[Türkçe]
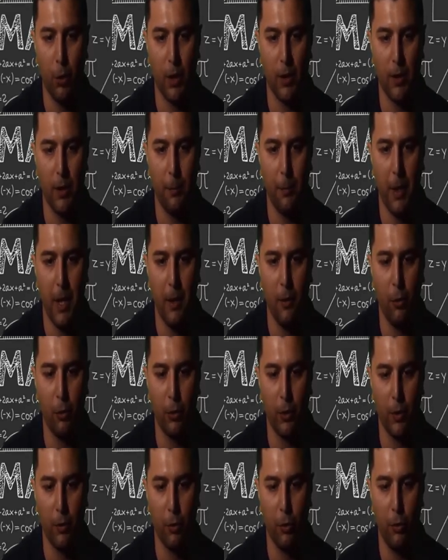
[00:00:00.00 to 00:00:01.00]
Burası P
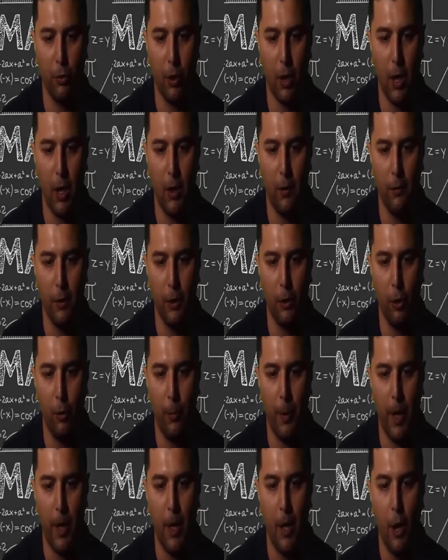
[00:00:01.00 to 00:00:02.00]
noktası olur. A
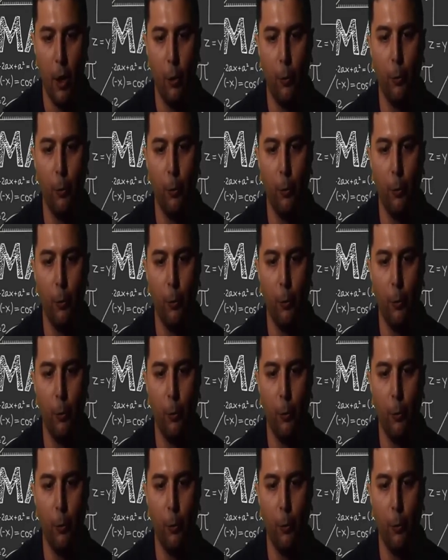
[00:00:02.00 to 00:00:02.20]
virgül B.